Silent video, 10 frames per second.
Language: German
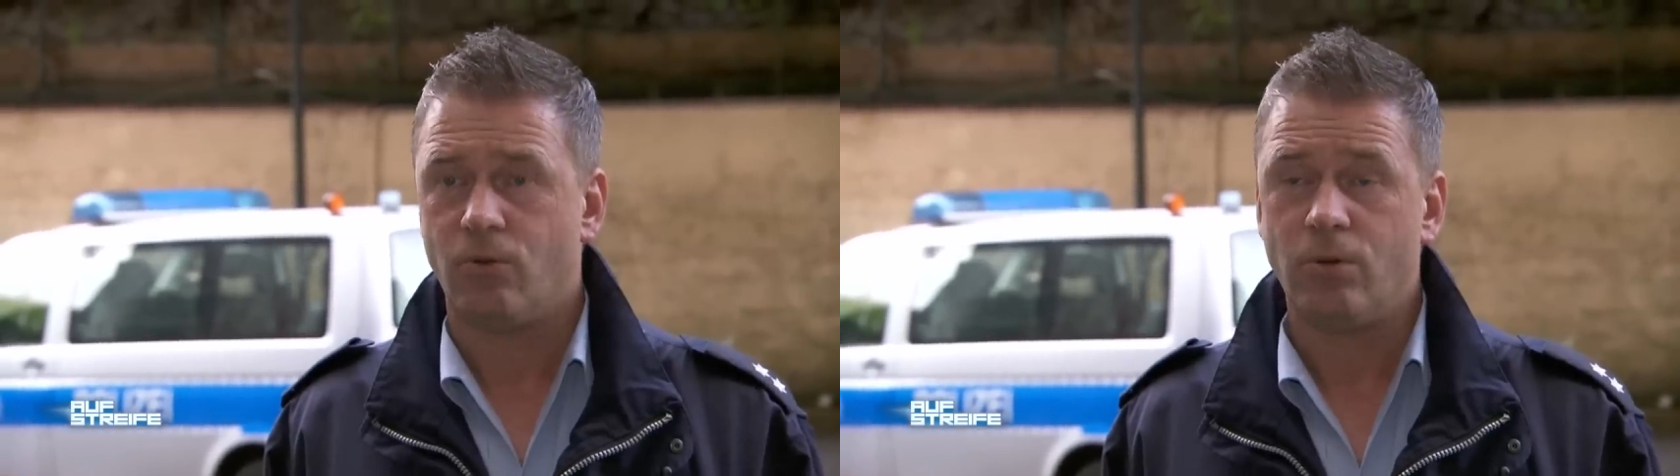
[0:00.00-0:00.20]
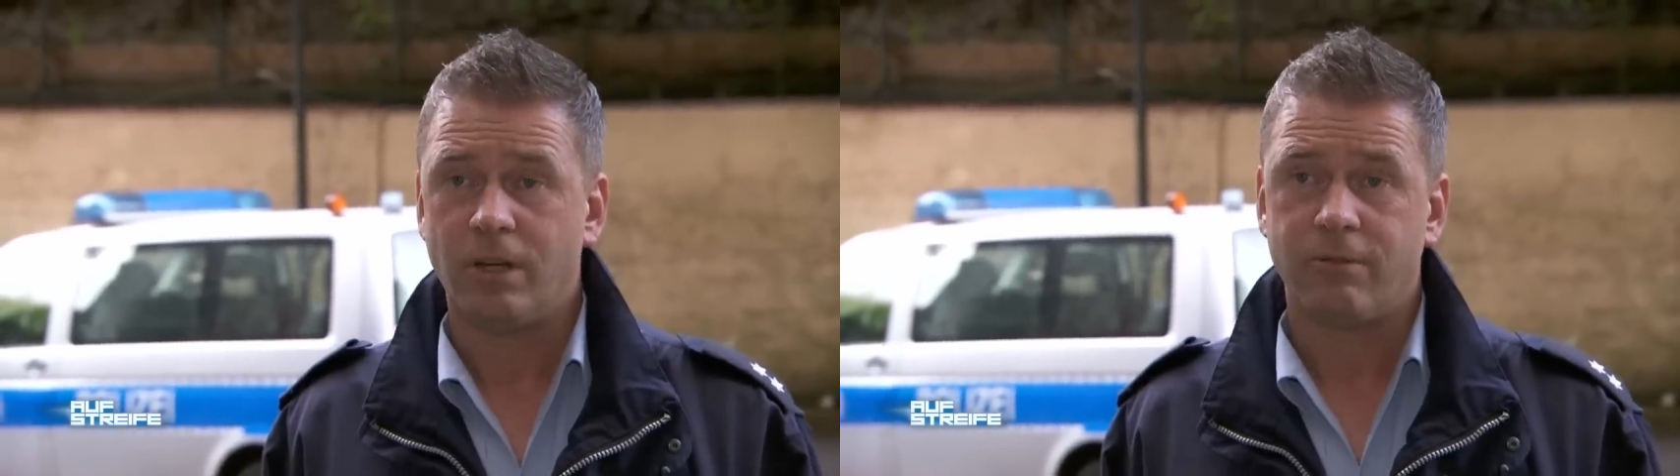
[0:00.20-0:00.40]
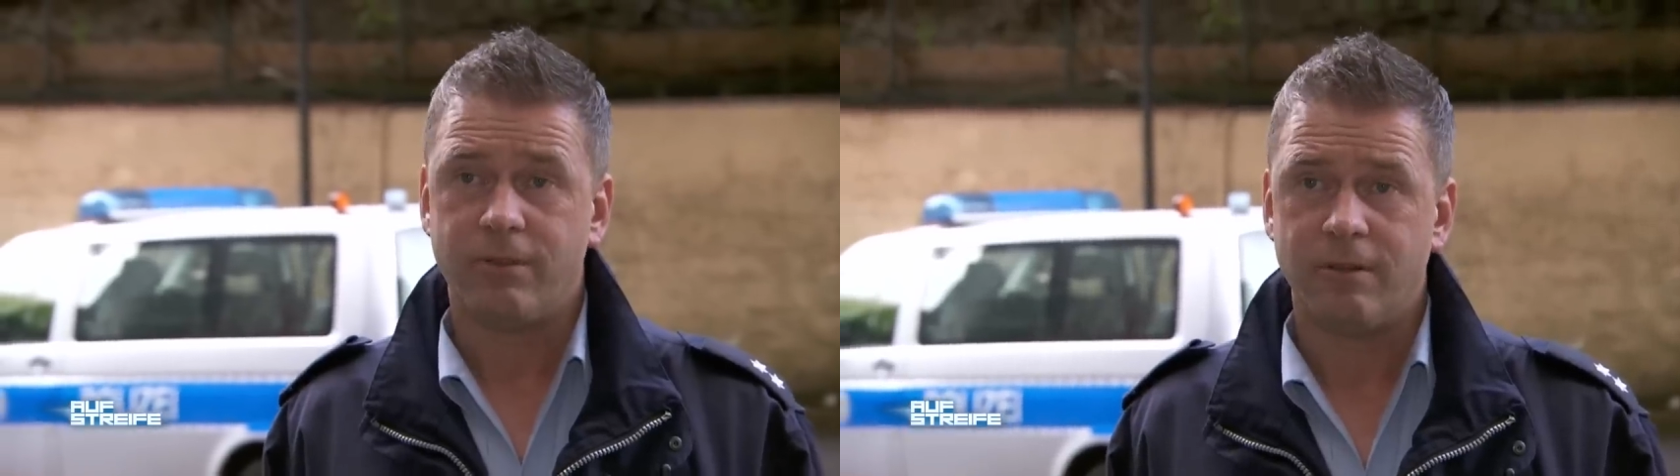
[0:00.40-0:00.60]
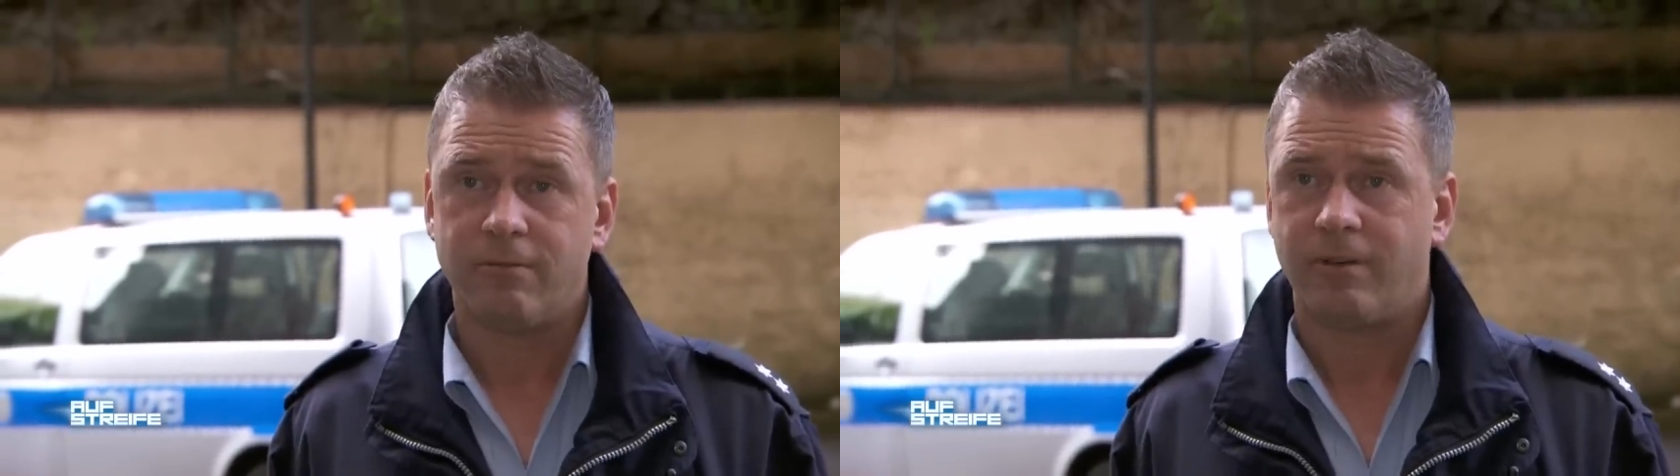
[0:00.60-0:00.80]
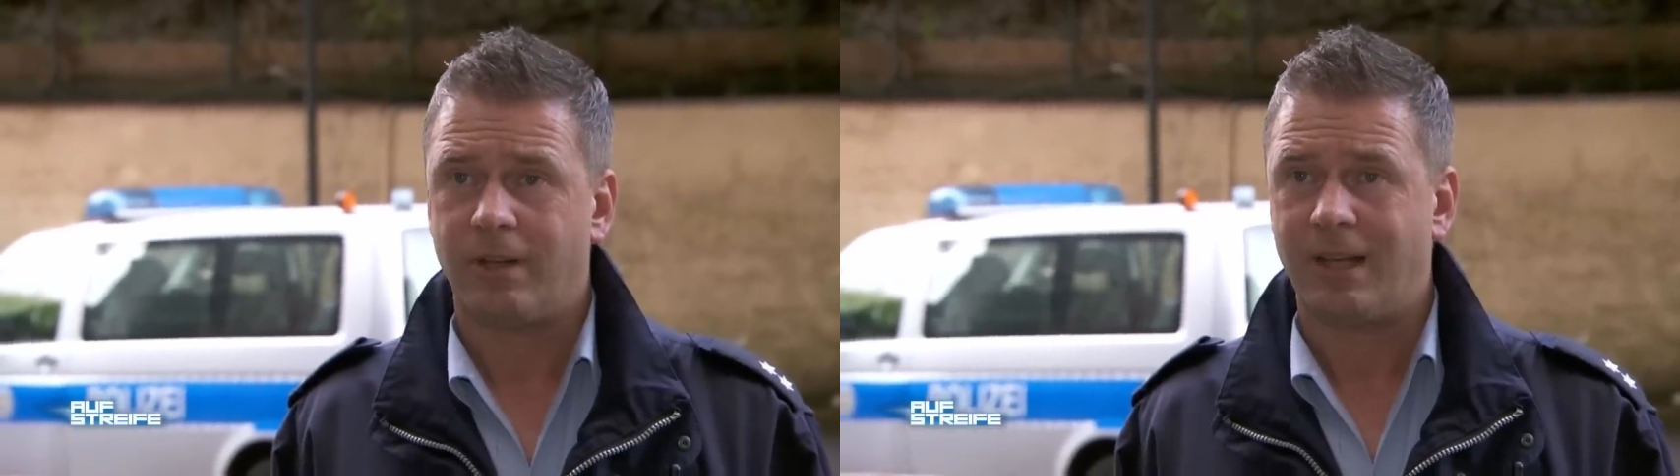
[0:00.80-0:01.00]
oder auf jeden
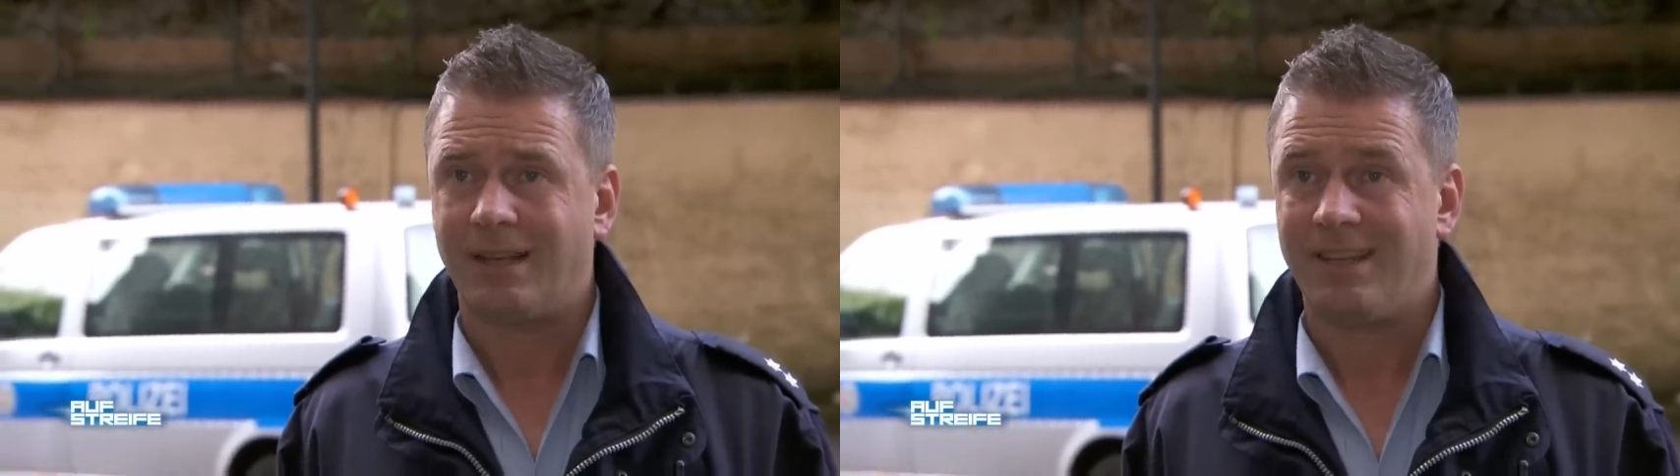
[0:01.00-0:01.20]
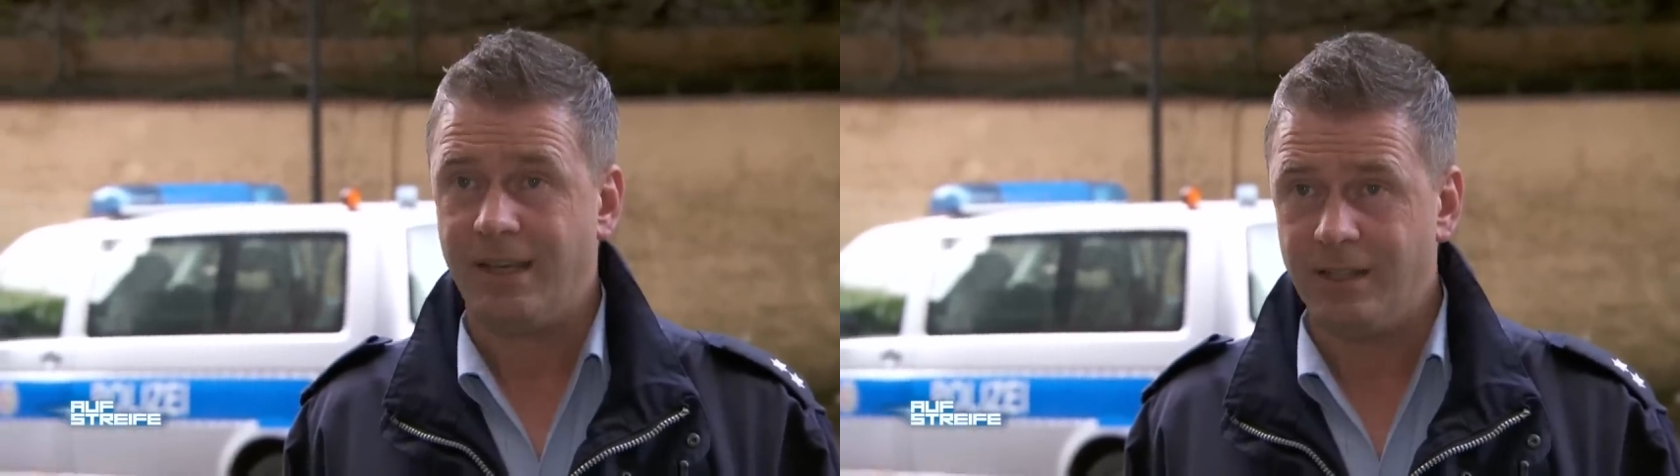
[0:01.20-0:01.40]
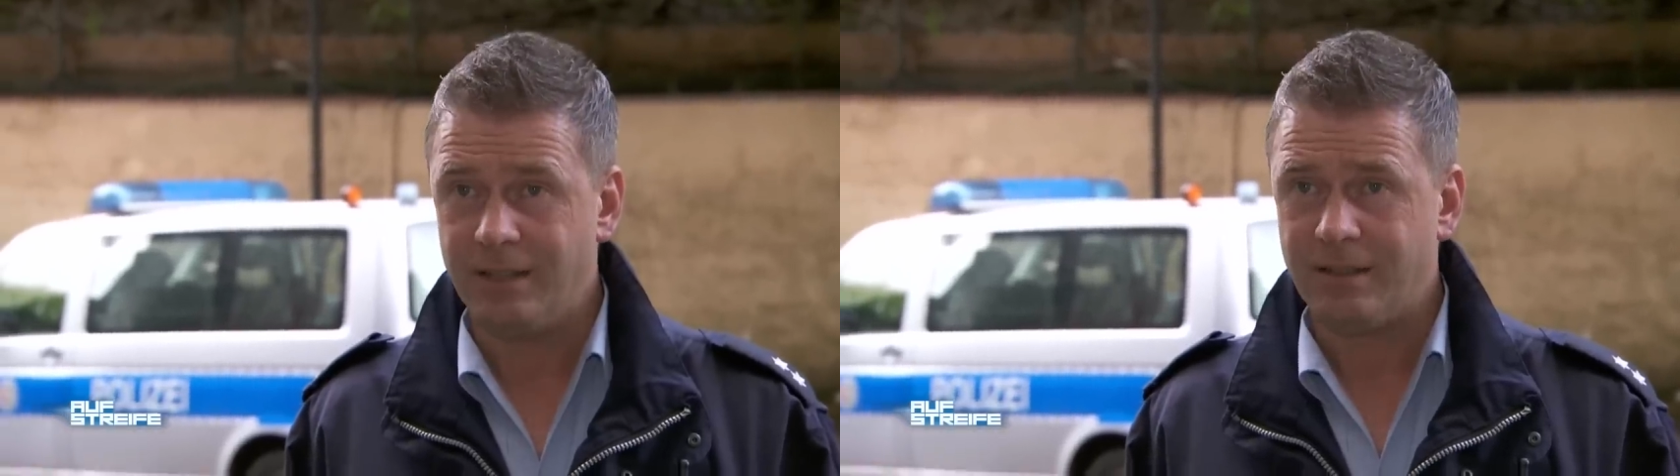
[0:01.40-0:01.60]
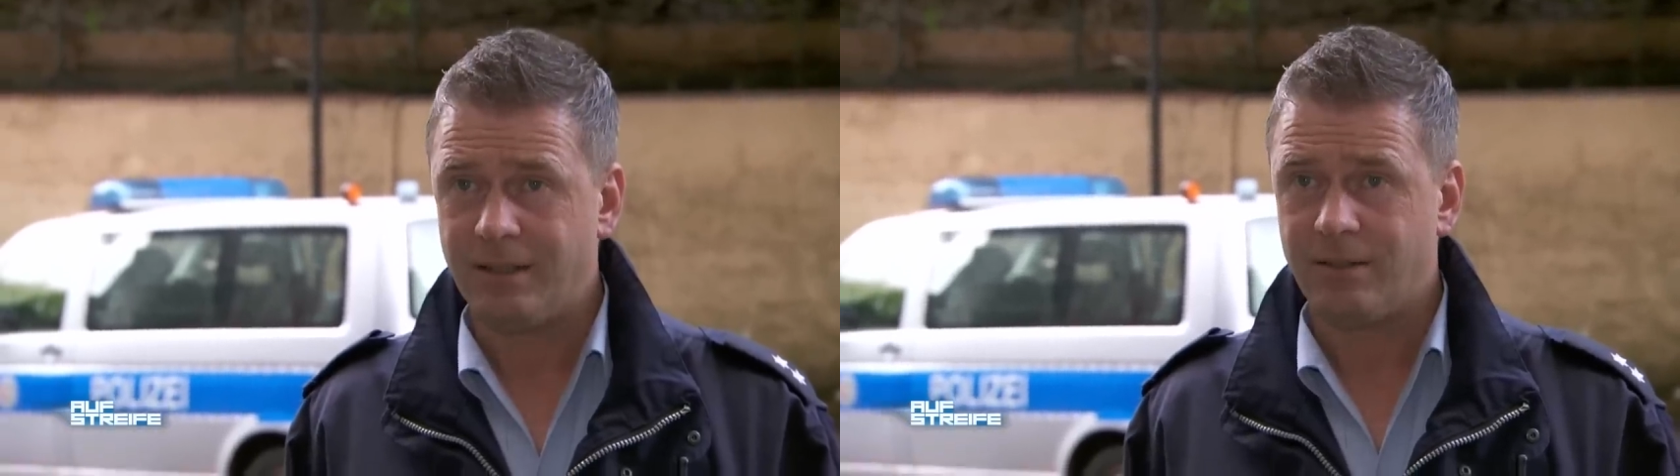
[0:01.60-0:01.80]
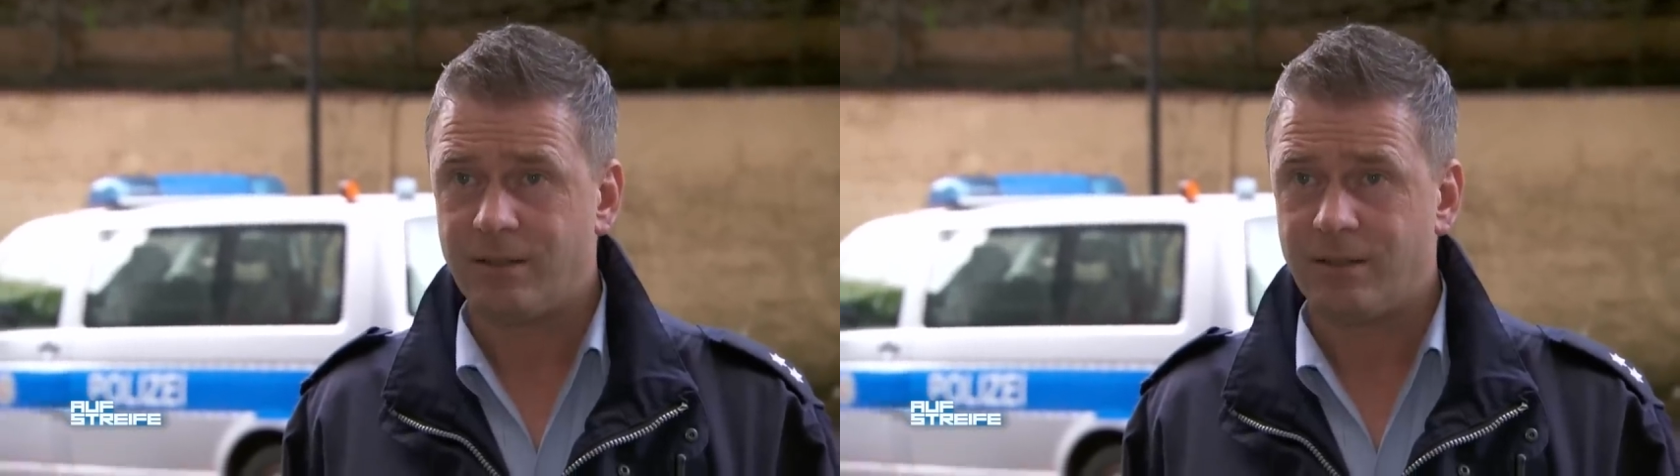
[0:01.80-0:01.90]
Fall an die Eltern.